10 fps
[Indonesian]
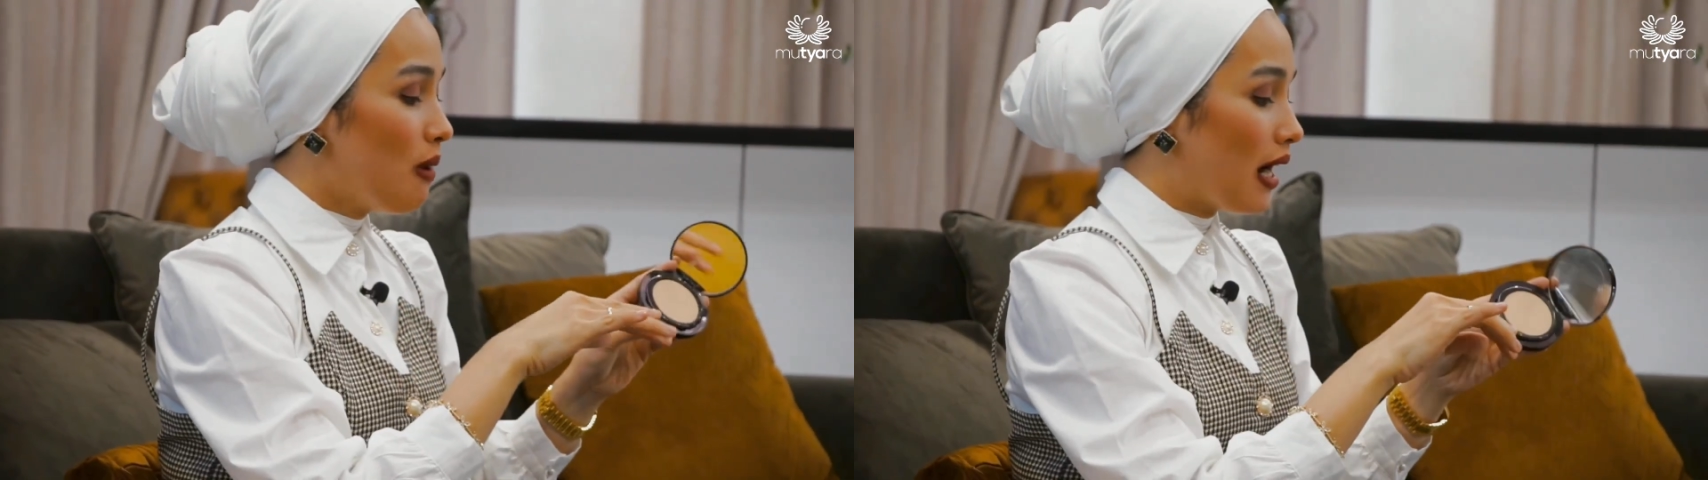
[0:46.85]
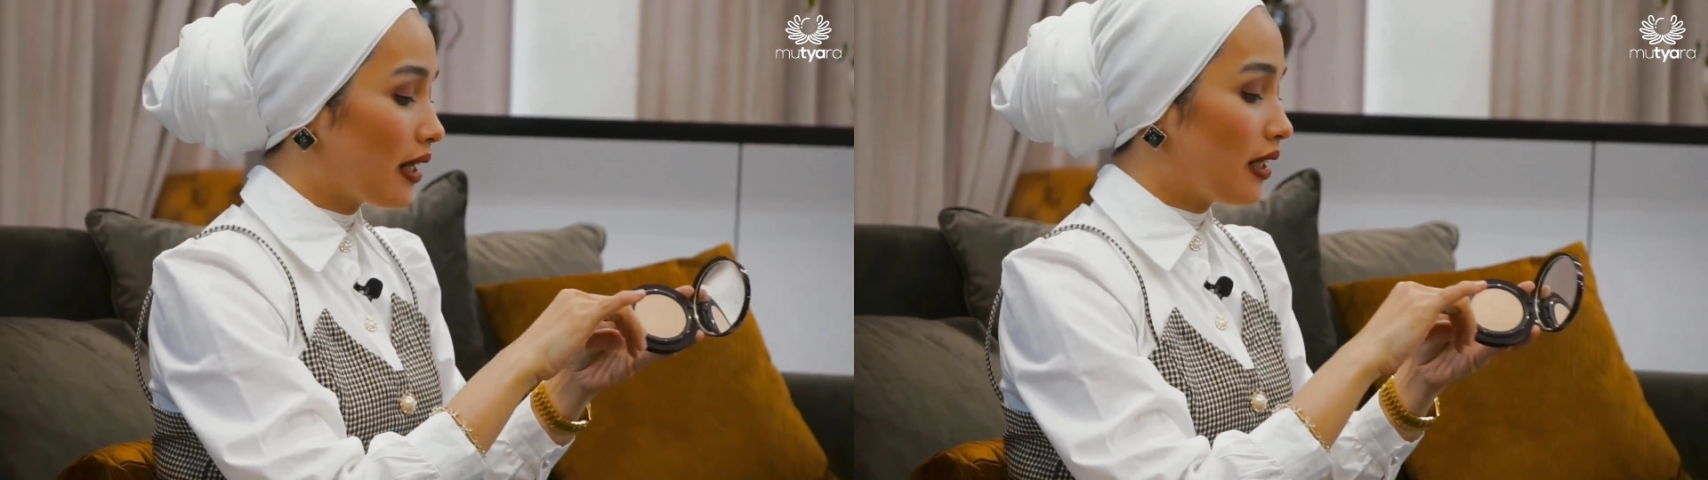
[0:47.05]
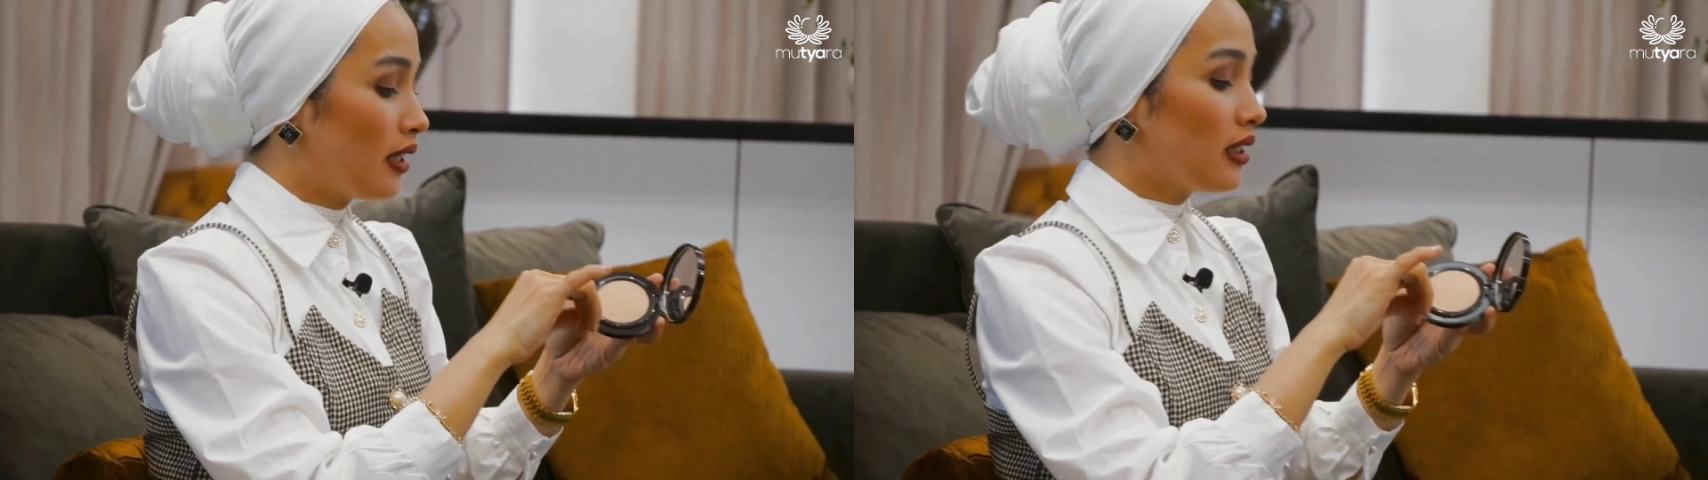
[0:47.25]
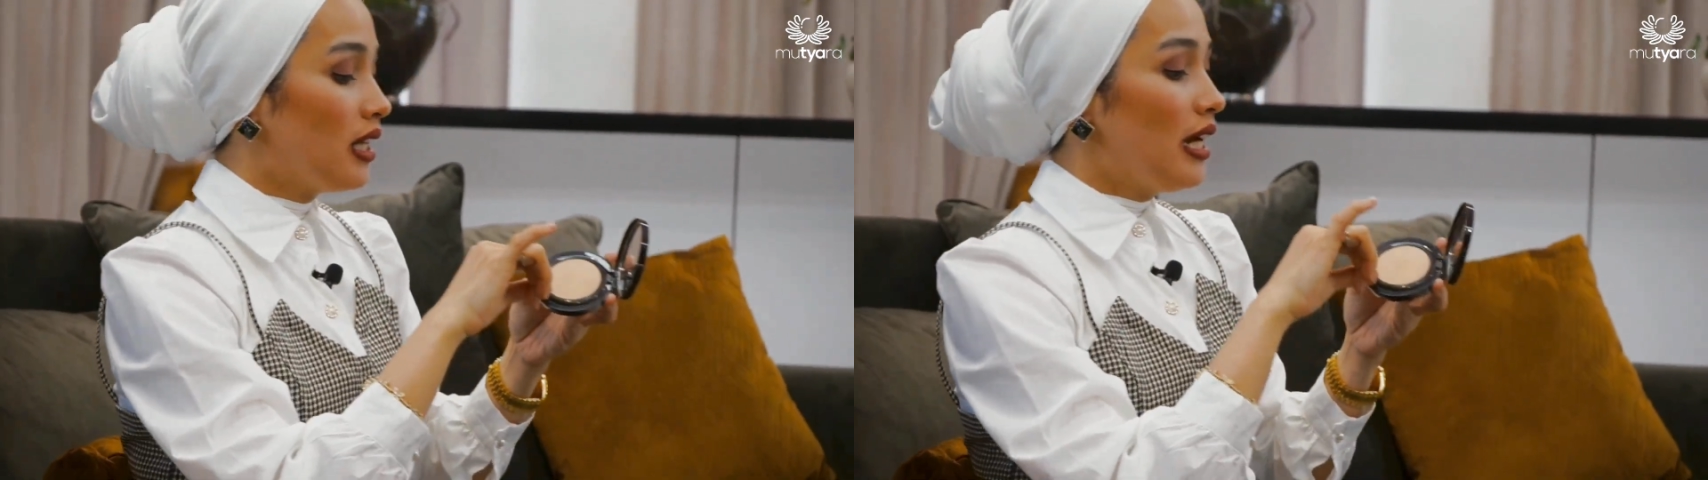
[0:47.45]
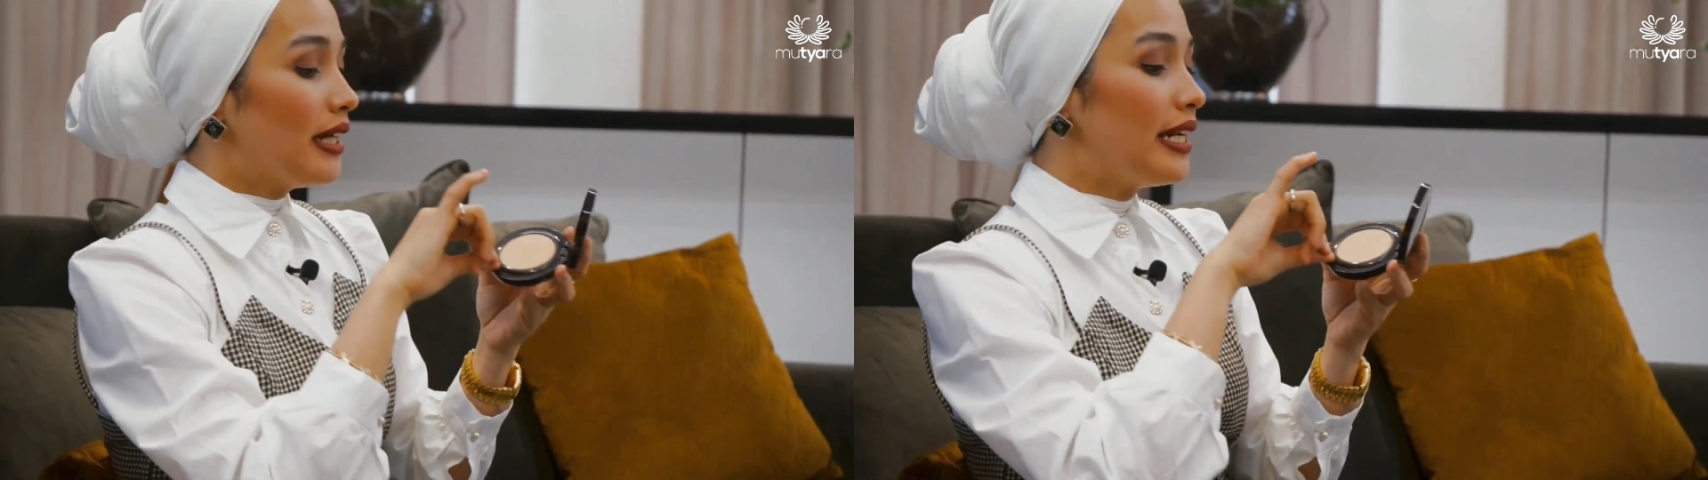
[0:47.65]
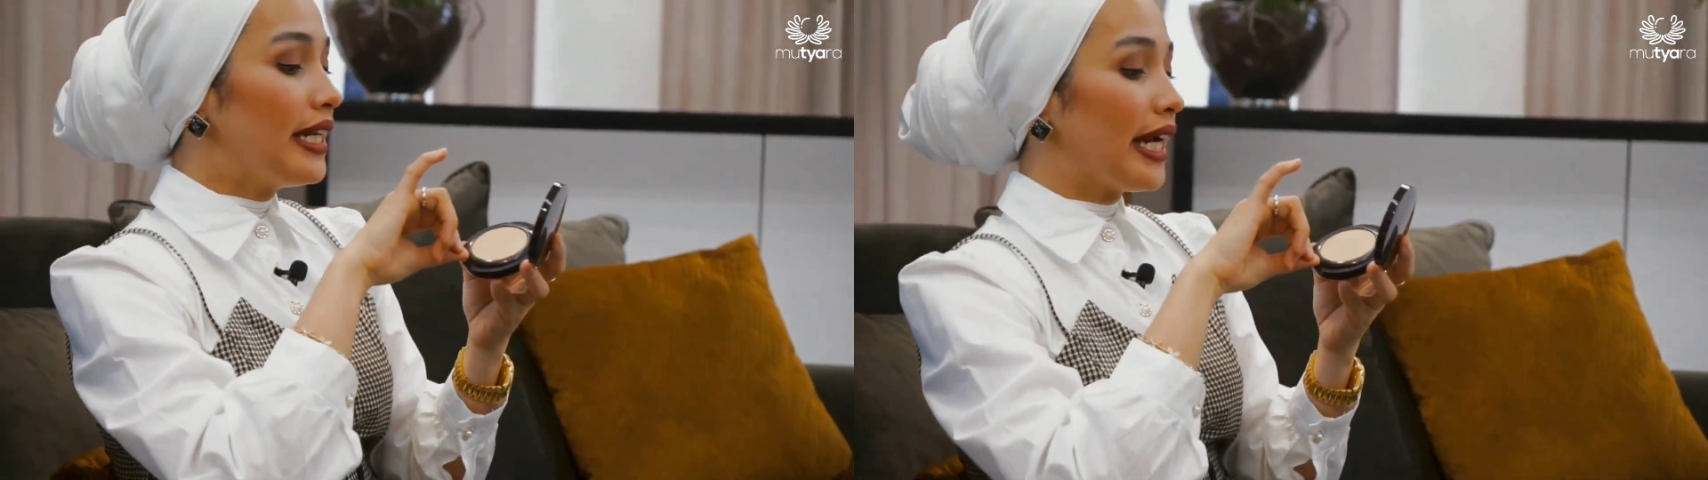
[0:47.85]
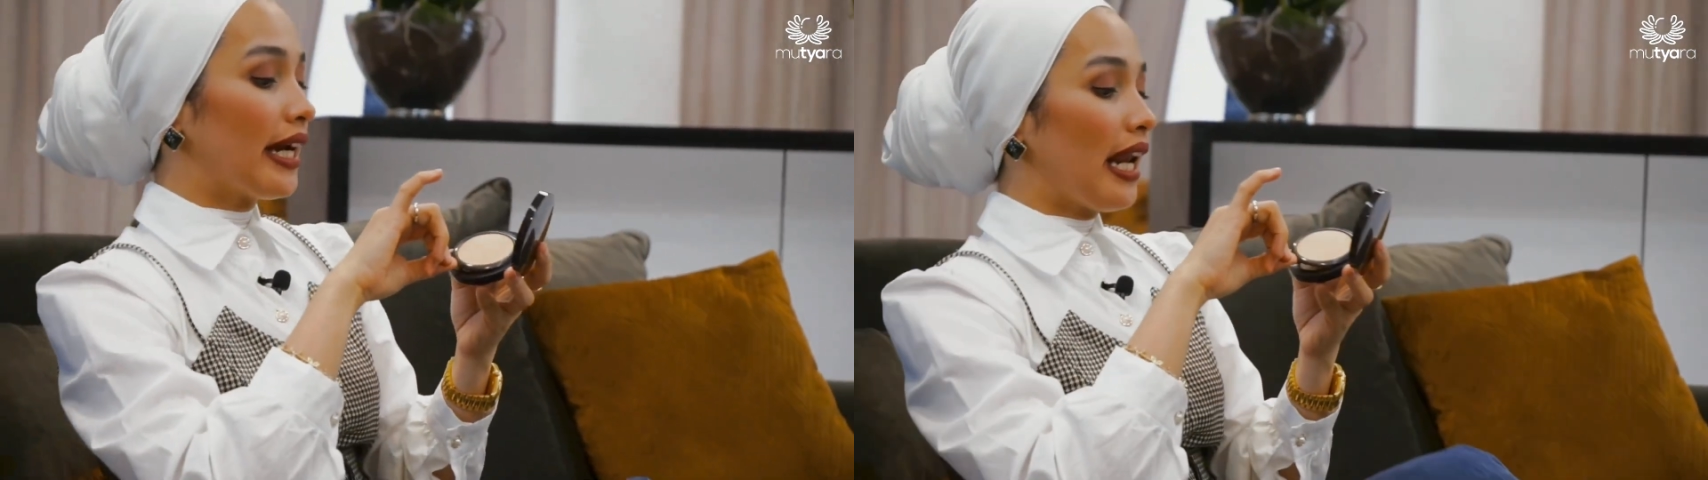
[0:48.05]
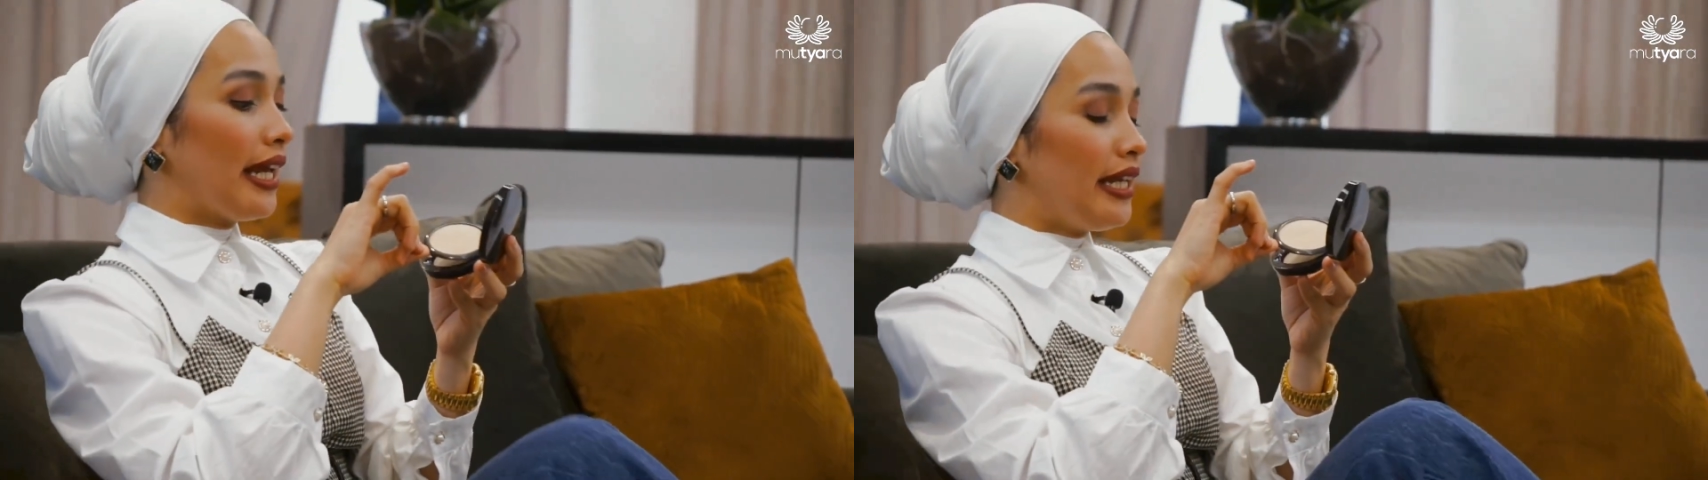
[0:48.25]
banget dan
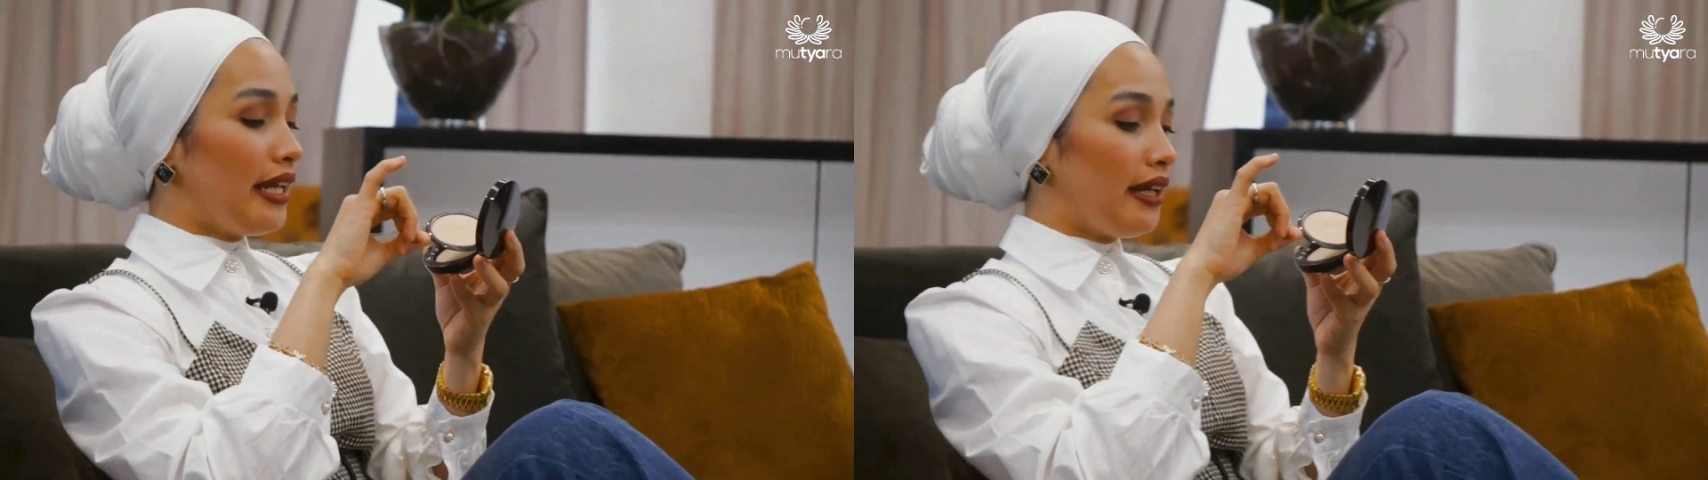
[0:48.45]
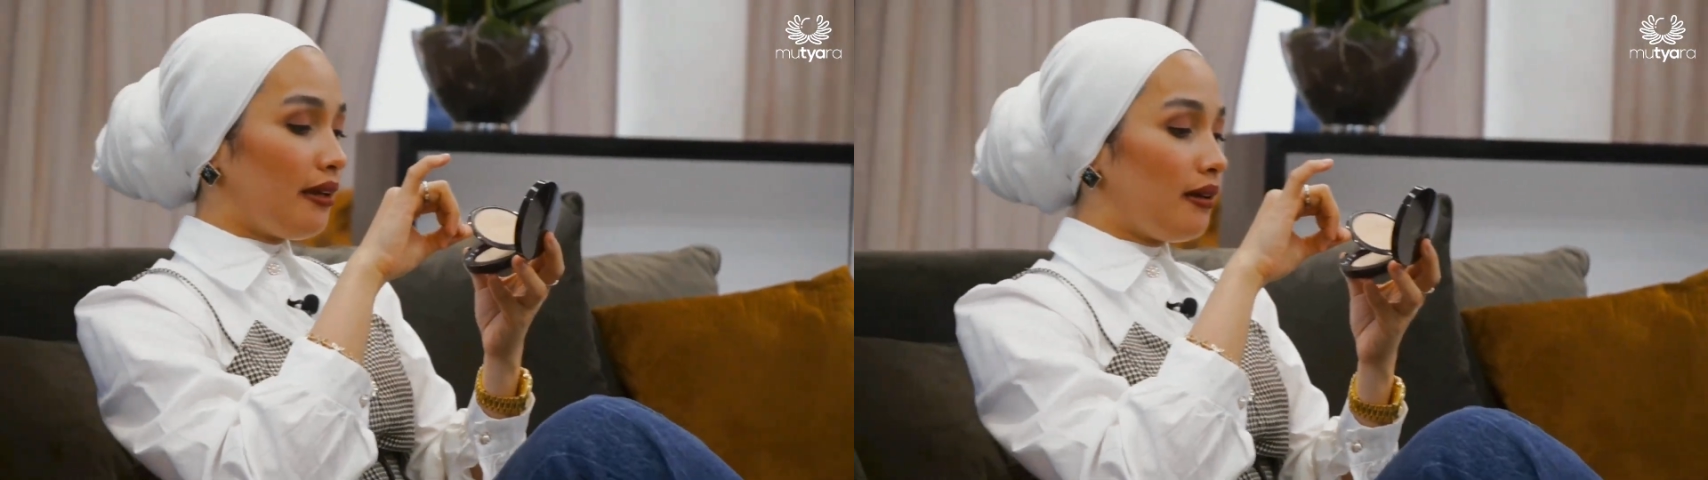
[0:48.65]
yang lagi